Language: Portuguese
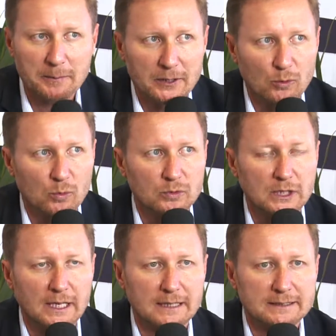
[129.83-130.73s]

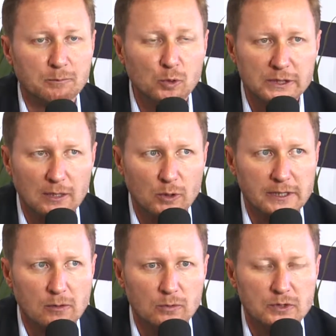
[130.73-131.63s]
pergunta. Muita
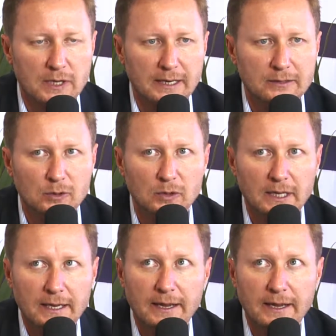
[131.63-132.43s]
coisa acontecendo.